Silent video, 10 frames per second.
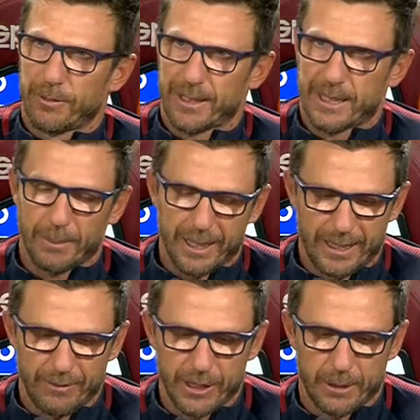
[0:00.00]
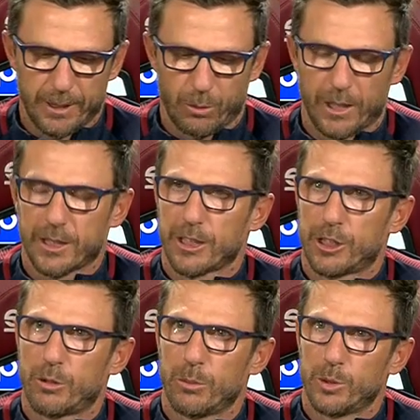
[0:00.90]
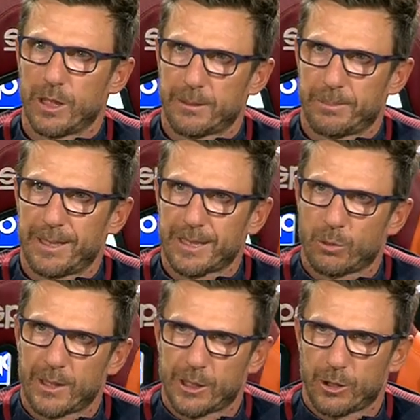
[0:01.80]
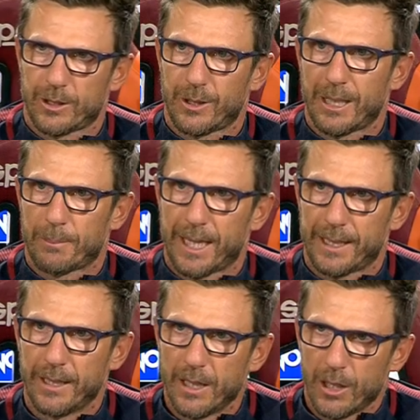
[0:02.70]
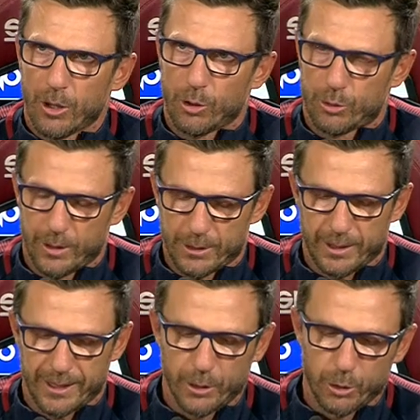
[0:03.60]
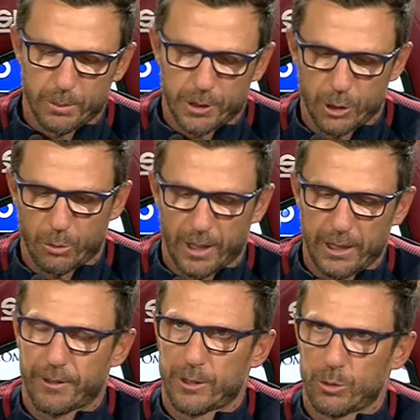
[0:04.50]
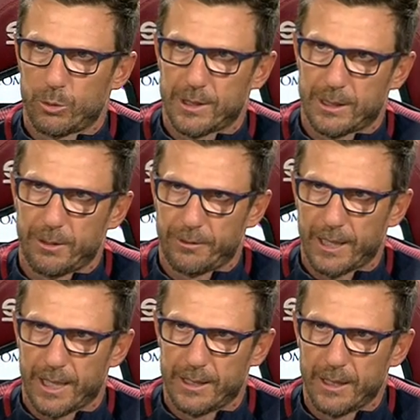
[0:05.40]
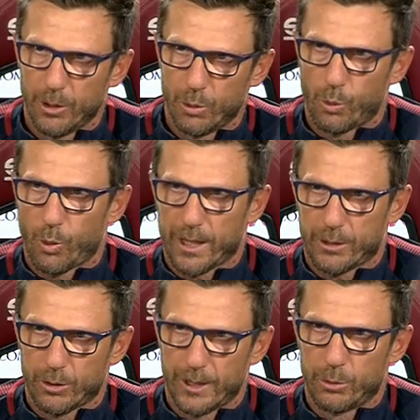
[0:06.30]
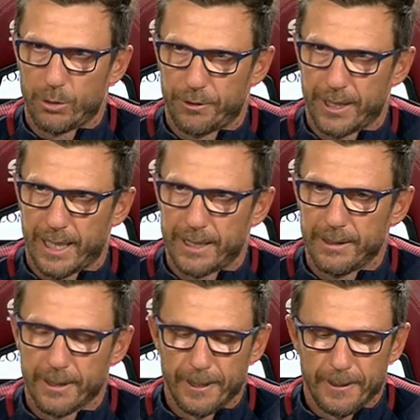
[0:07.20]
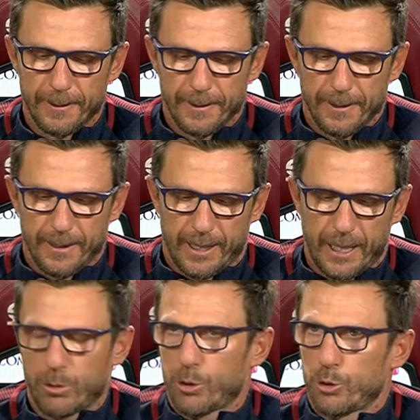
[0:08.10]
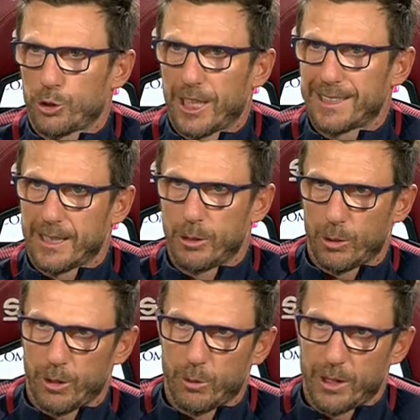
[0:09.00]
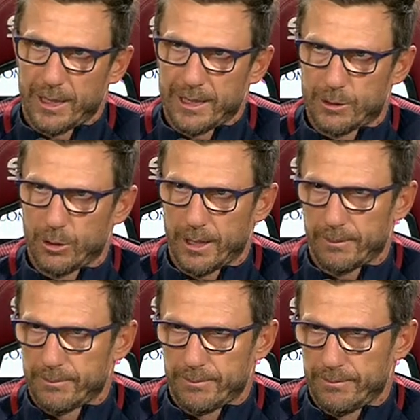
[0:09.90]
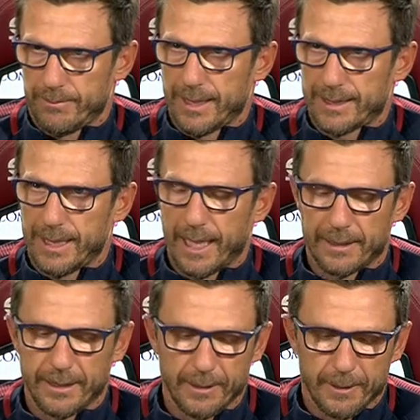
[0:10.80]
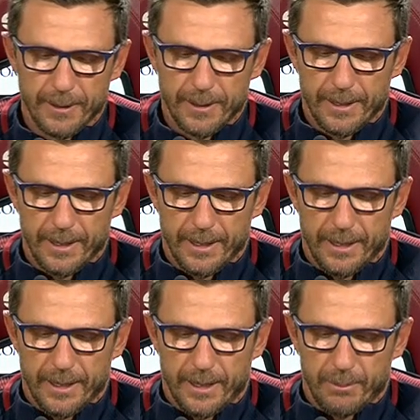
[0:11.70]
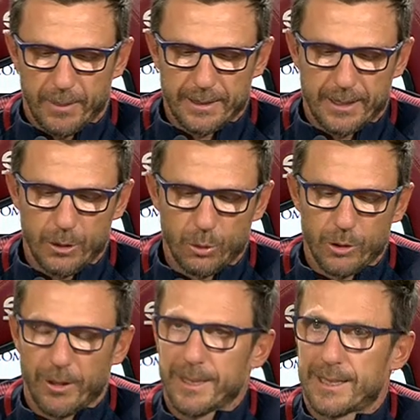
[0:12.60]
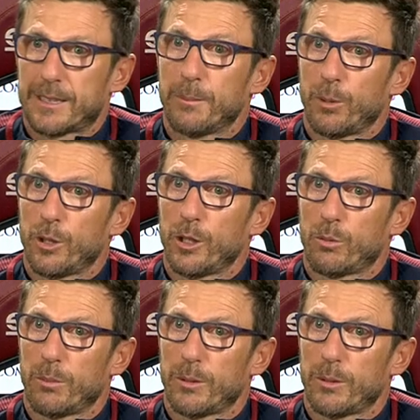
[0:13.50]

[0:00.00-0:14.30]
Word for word: me fatta male che invece per 45 minuti la, squadra ha giocato alla pari contro una squadra che negli ultimi 5 anni ha fatto due semifinali, un quarto e due finali, che ha una conoscenza di quello che vuole l'allenatore da 6 anni mentre lui doveva mettersi un pochino in quel